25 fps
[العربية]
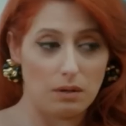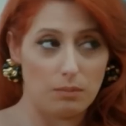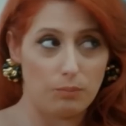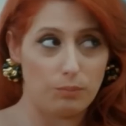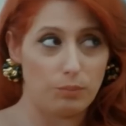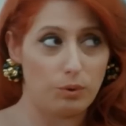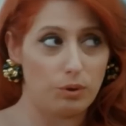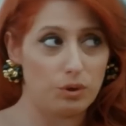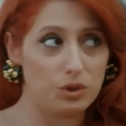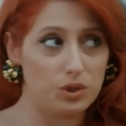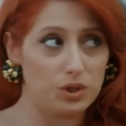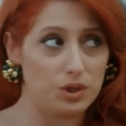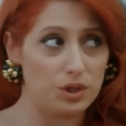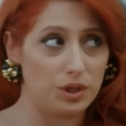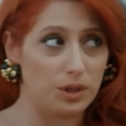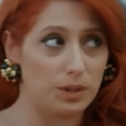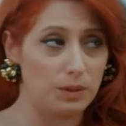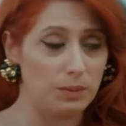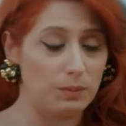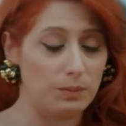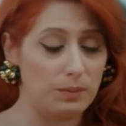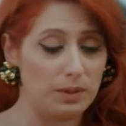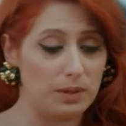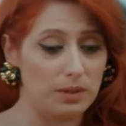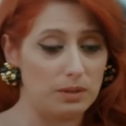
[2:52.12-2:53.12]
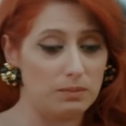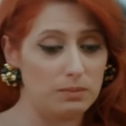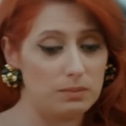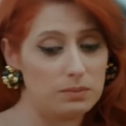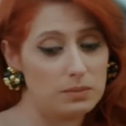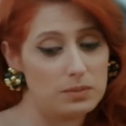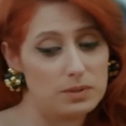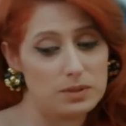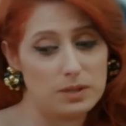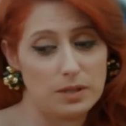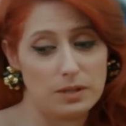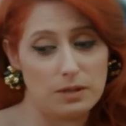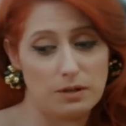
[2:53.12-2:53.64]
ما انت حبيب قلبي
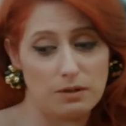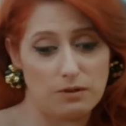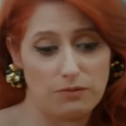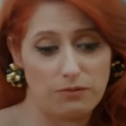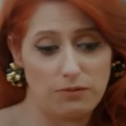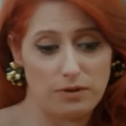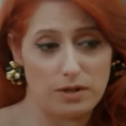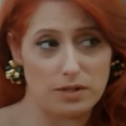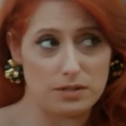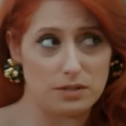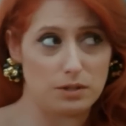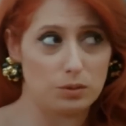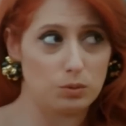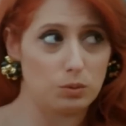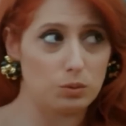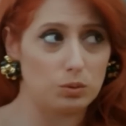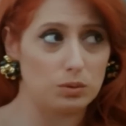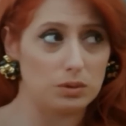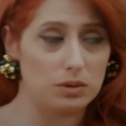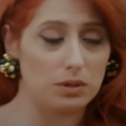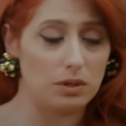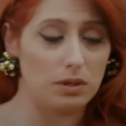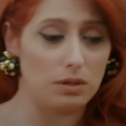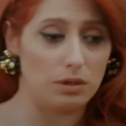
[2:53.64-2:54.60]
ما بقدر ضل زعلانه